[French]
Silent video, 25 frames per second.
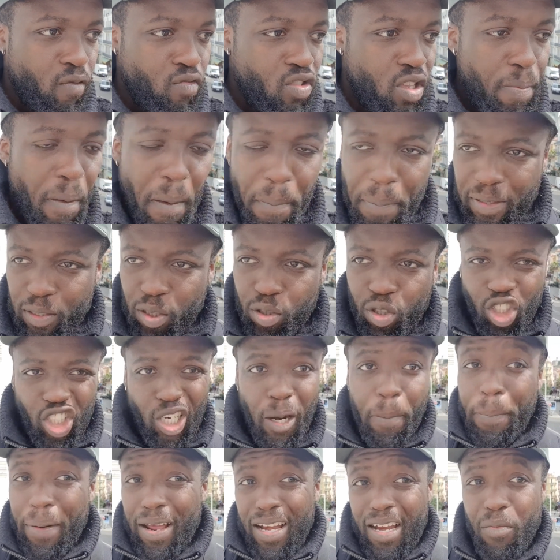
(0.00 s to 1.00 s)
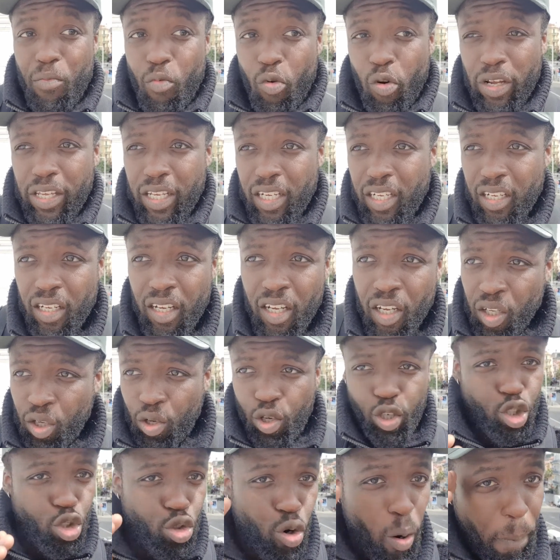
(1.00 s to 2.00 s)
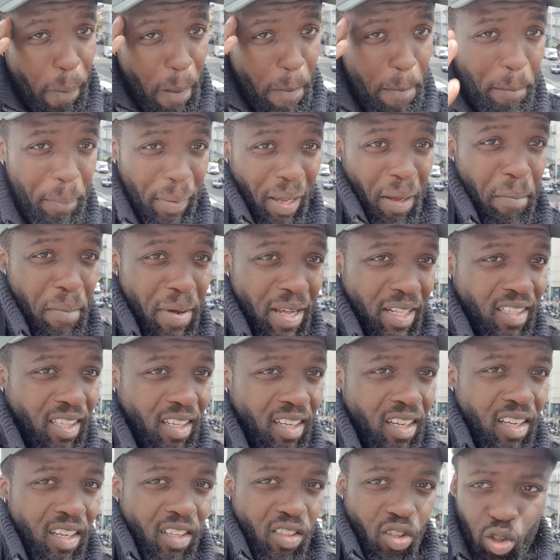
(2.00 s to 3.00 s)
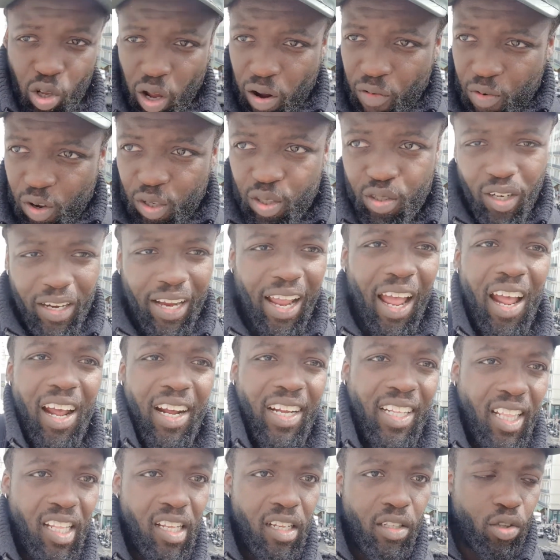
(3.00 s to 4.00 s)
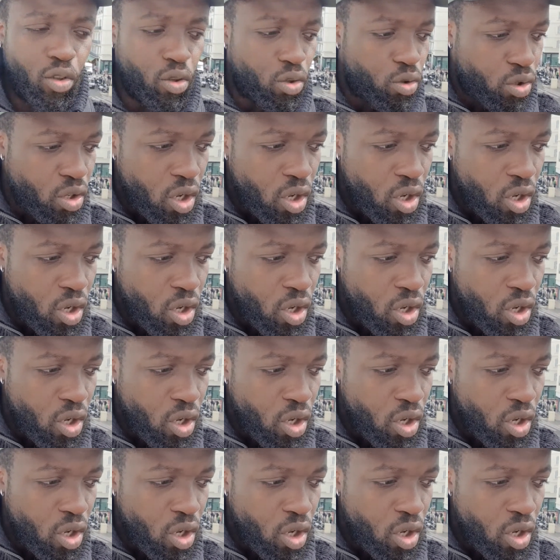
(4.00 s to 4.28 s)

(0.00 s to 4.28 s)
C'est pas parce que je n'ai pas les moyens que je ne dois pas me permettre d'avoir ce caractère